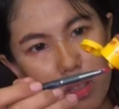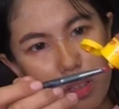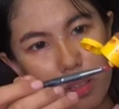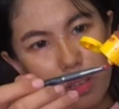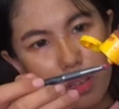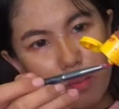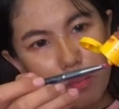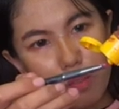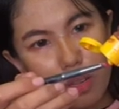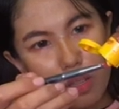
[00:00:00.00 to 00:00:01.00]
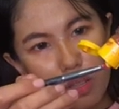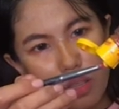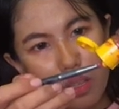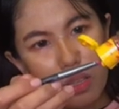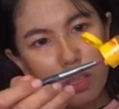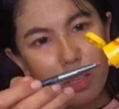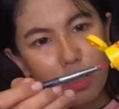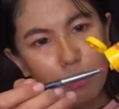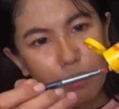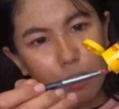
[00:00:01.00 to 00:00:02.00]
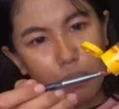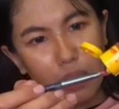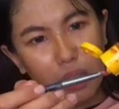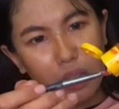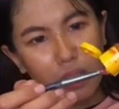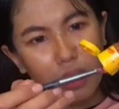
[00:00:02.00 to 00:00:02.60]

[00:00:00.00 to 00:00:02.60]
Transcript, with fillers: aja buat di bibir